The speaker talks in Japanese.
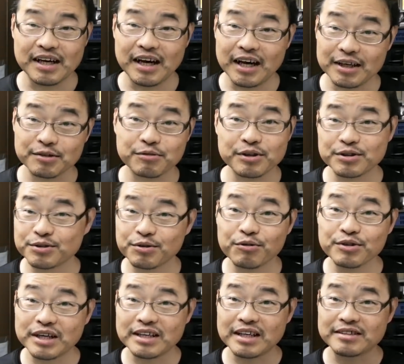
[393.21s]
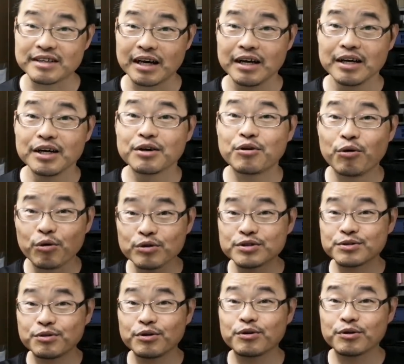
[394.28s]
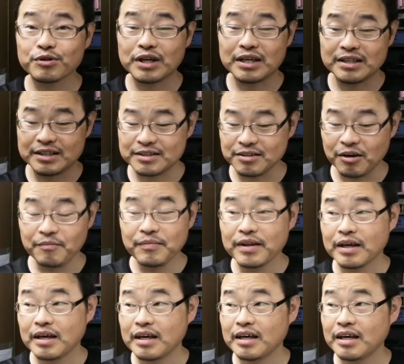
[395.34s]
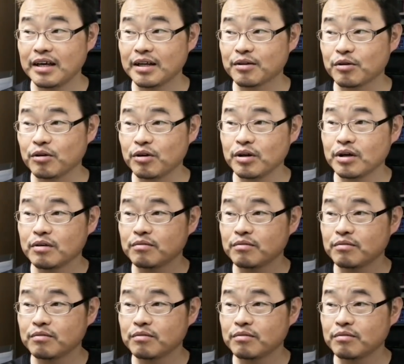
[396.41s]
はい。これすごくないですかここすごいことなんですよ。えー、っと、